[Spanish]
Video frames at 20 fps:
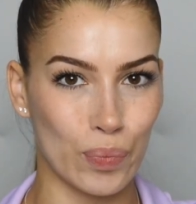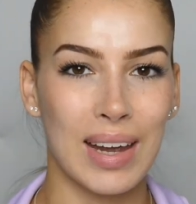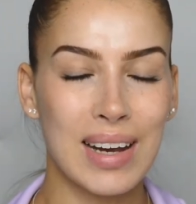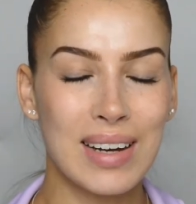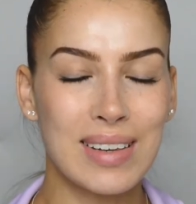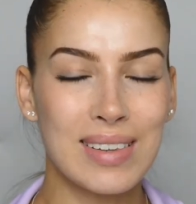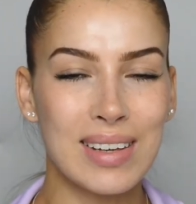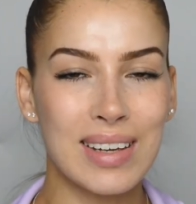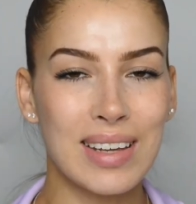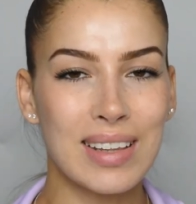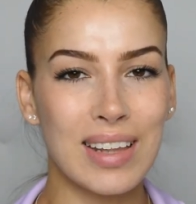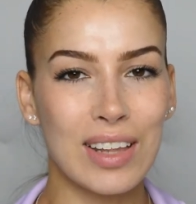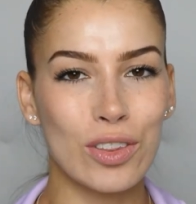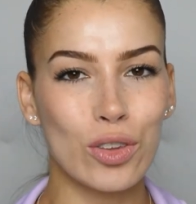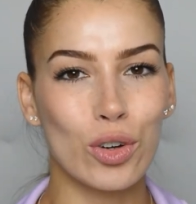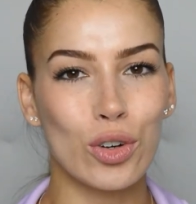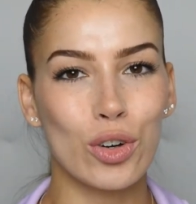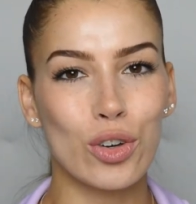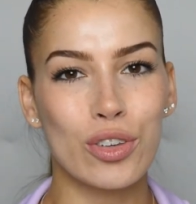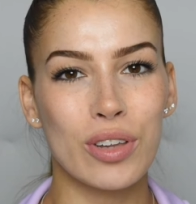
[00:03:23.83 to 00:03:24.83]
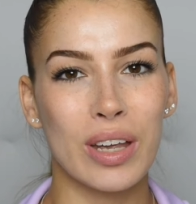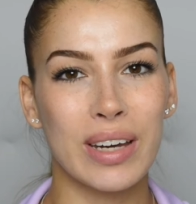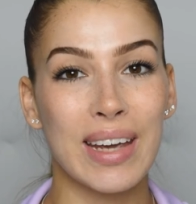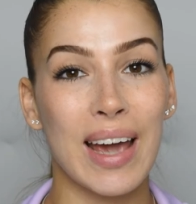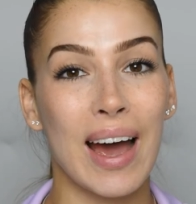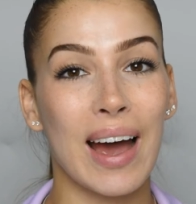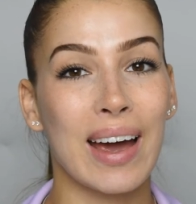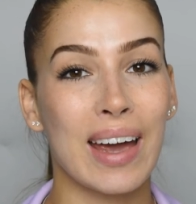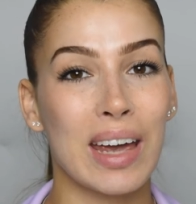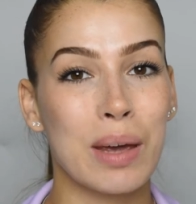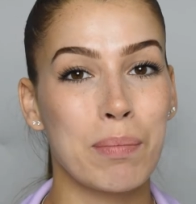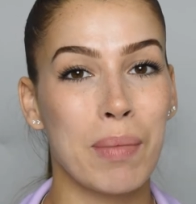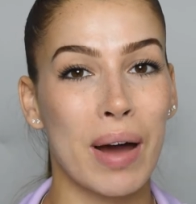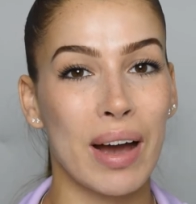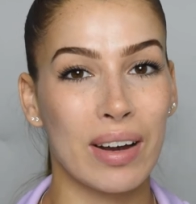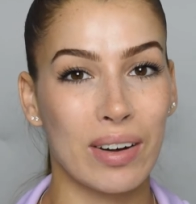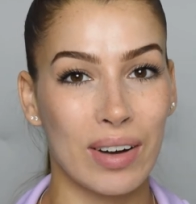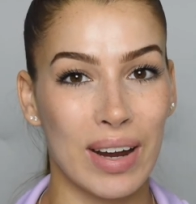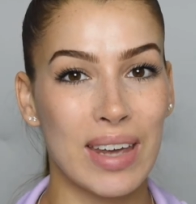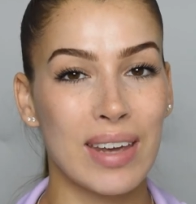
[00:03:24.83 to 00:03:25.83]
El siguiente tono sería Gemma
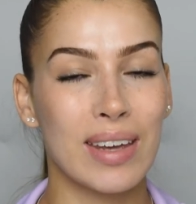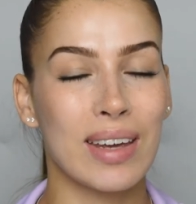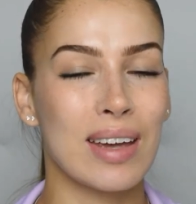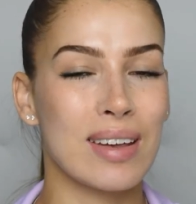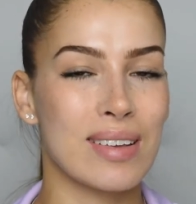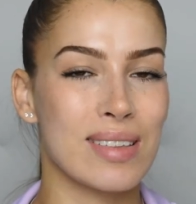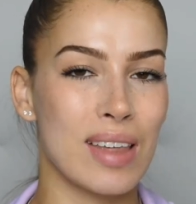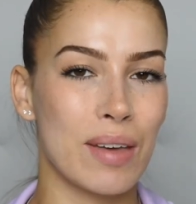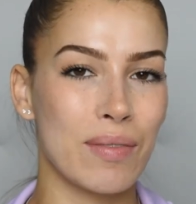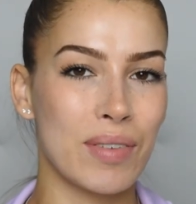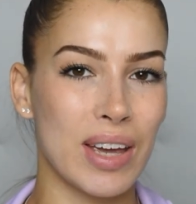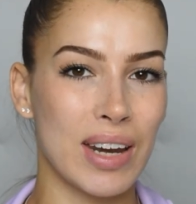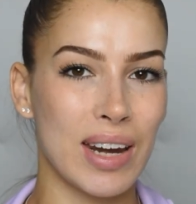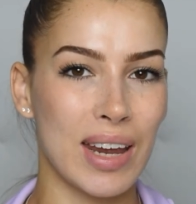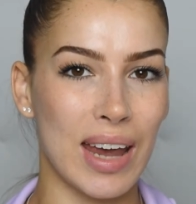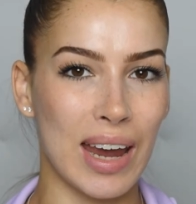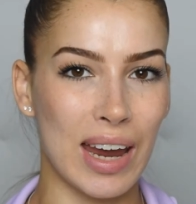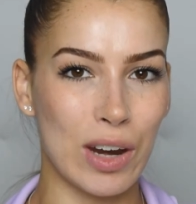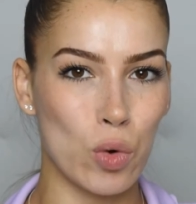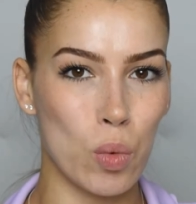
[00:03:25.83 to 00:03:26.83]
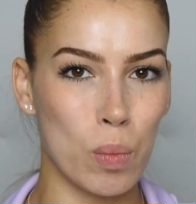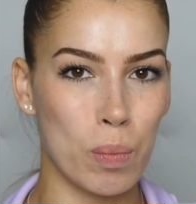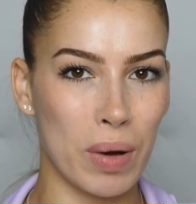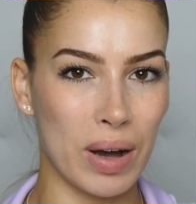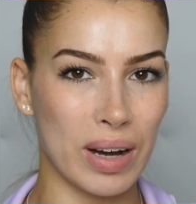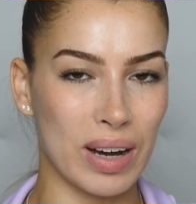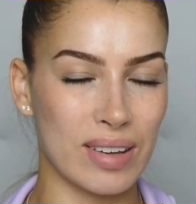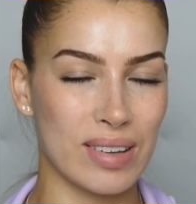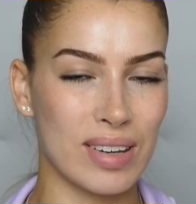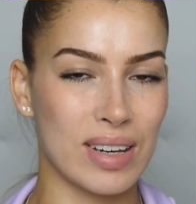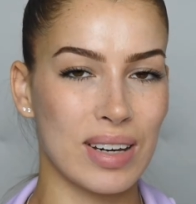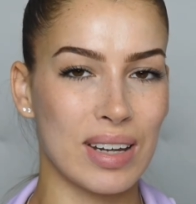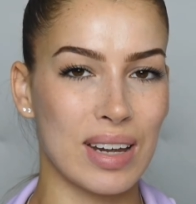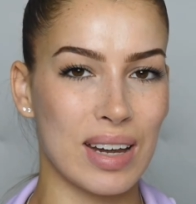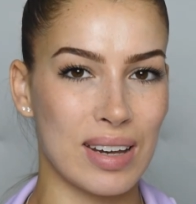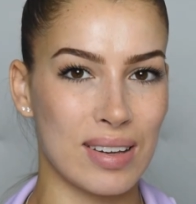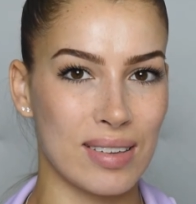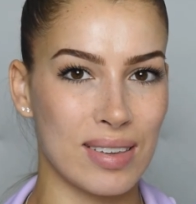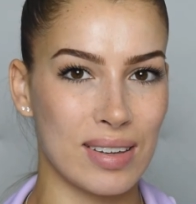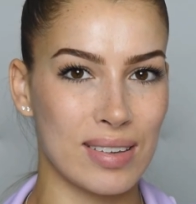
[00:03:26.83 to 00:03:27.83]
Gray que este viene en un packaging
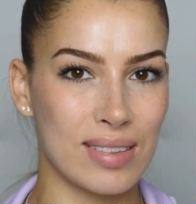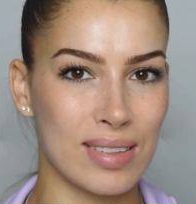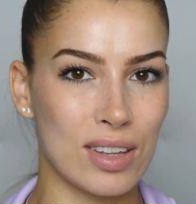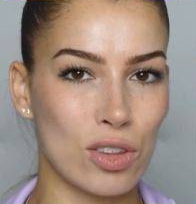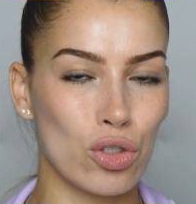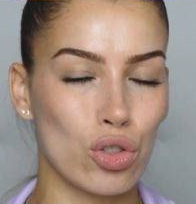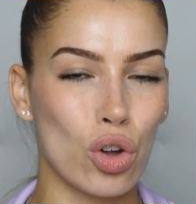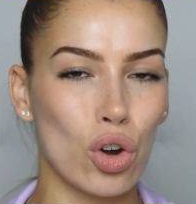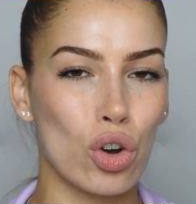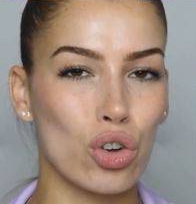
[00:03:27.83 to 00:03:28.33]
que es distinto.